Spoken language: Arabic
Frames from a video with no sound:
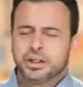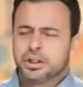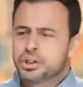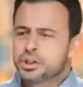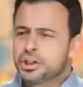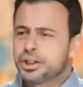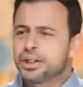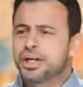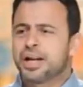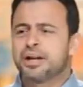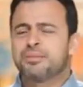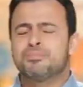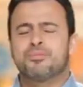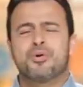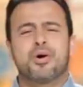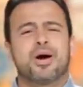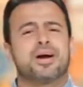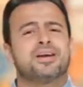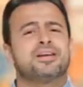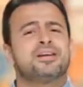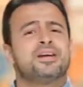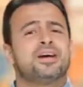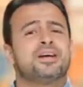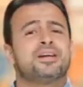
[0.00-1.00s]
شلل
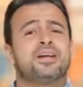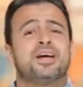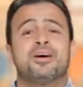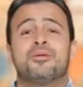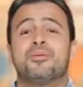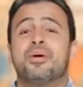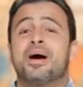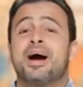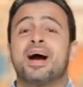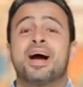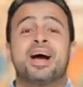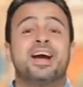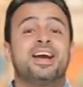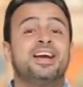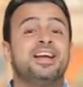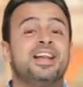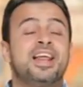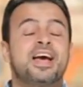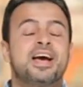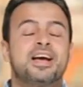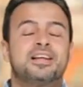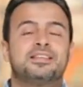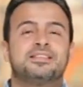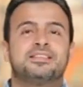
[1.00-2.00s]
معينه
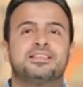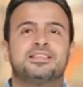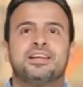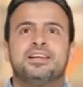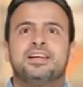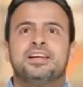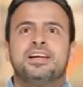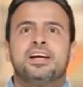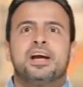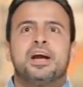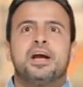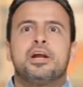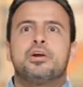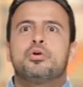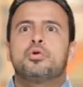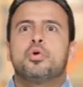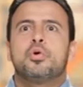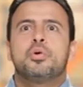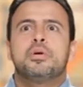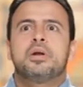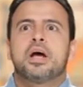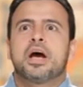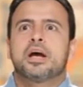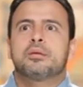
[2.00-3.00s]
وعائلات
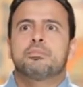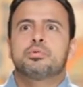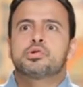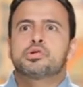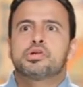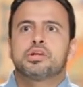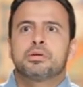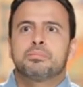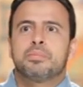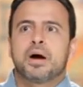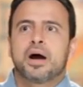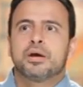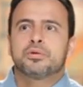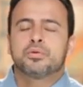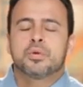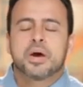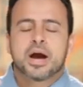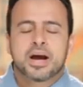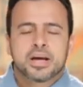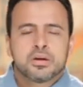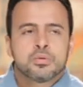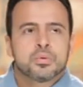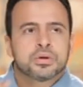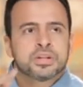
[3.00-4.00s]
الكل هيبص لبعضه
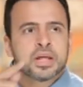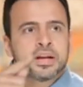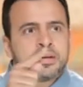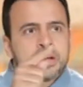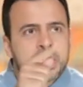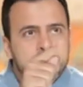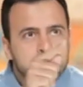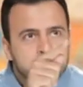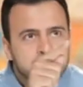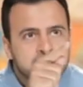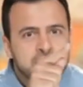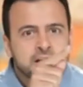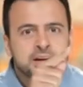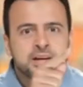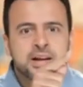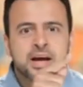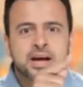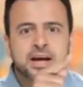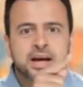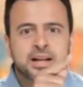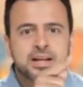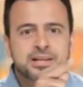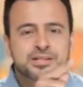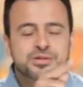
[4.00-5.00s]
ايوه ده النبي اللي
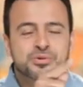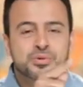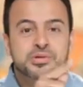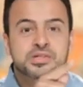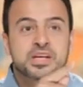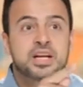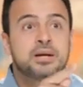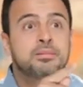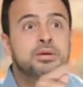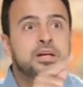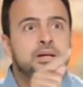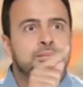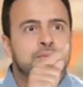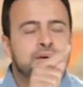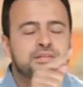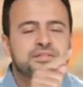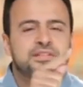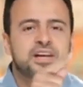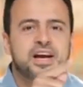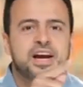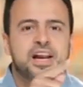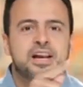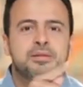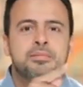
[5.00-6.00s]
هناك عليه الصلاه والسلام اللي
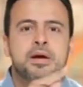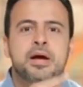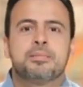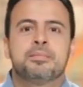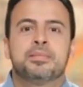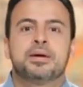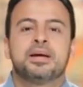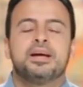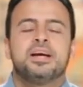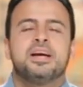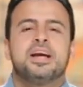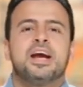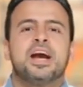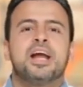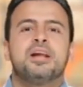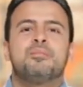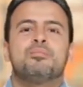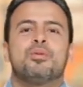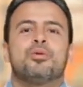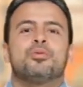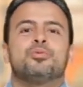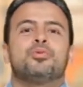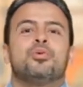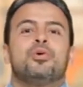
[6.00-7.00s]
بيفتح الباب
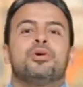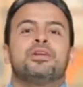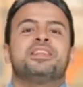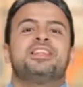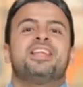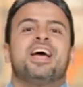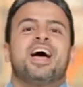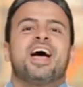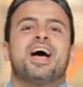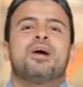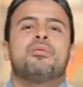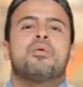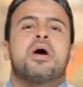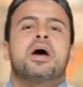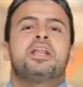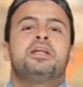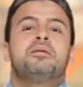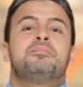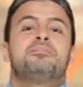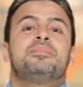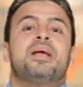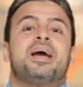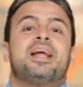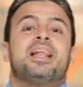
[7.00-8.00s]
الموضوع انتهى
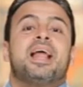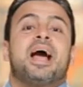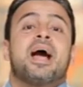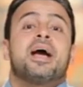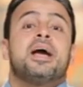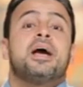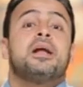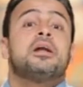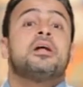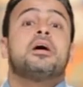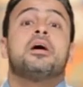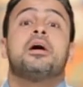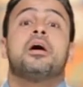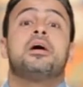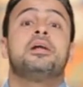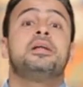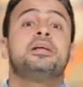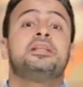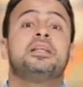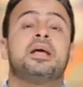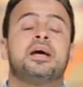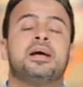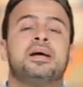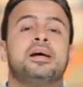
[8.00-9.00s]
وهنبدا الحياه
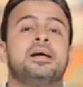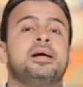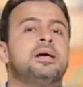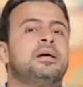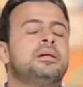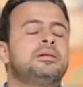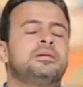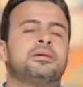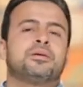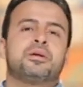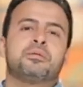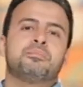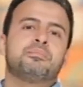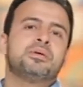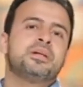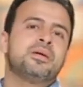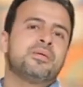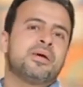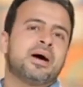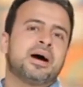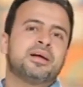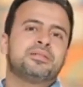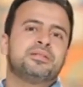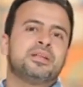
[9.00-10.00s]
الخالده اللي
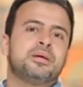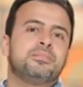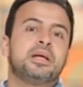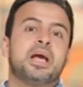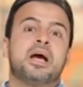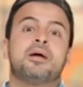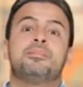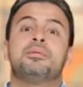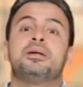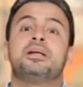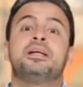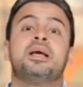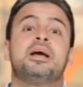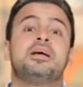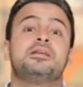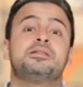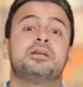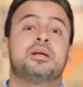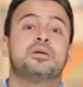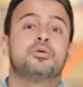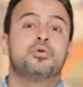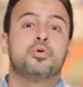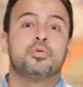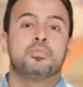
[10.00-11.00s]
ربنا وعدنا بيها
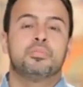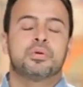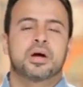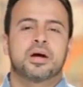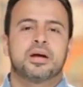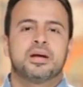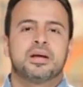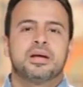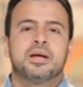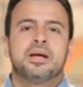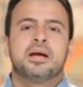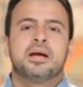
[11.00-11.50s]
بالجائزه الكبرى